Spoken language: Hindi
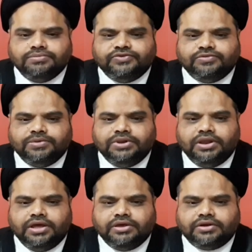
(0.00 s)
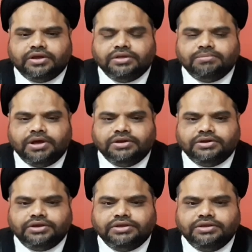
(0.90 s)
بسم الله الرحمن
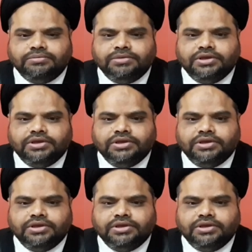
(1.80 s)
الرحيم